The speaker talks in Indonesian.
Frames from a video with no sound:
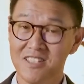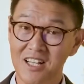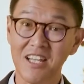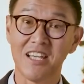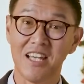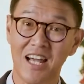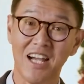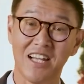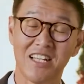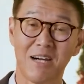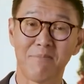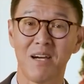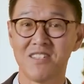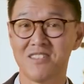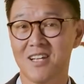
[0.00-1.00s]
kita kehilangan
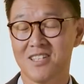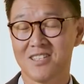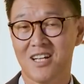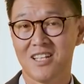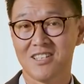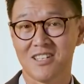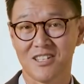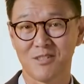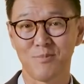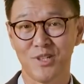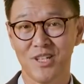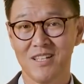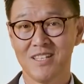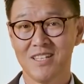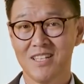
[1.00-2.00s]
damai sejahtera
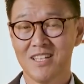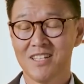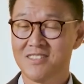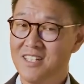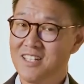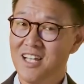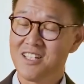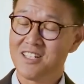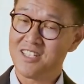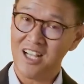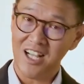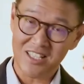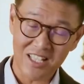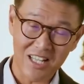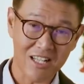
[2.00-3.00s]
tersebut. Sehingga di
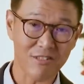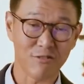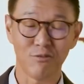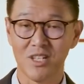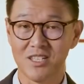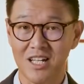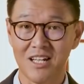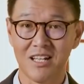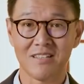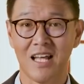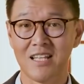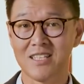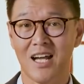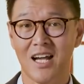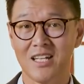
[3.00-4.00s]
tengah-tengah kesulitan
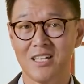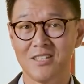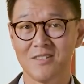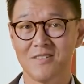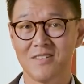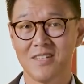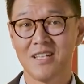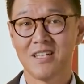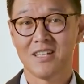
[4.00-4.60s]
dan tantangan itu,